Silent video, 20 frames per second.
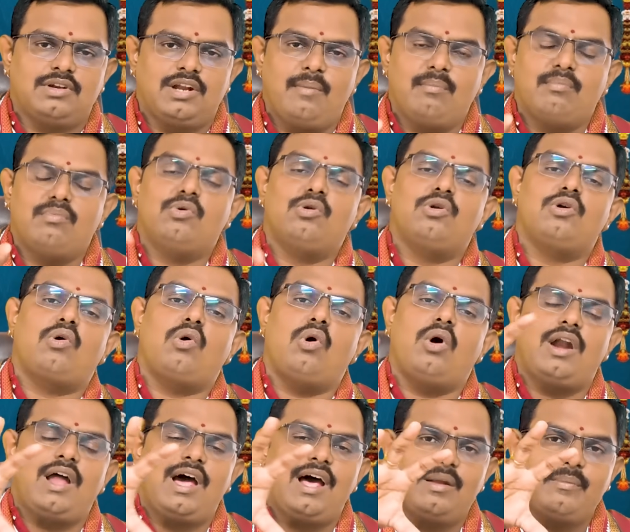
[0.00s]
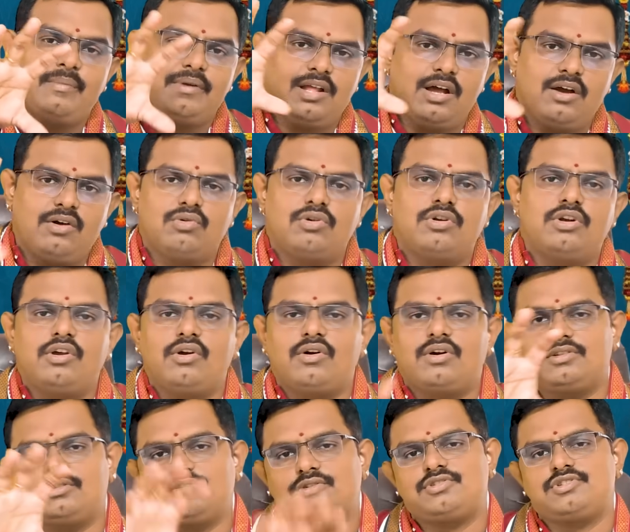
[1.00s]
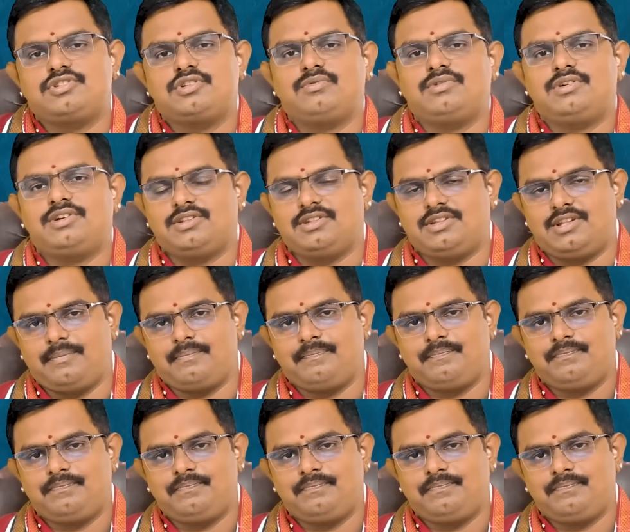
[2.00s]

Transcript: ఉన్న మూడు కోణాల మీద గురుని యొక్క దృష్టి ఉంటుంది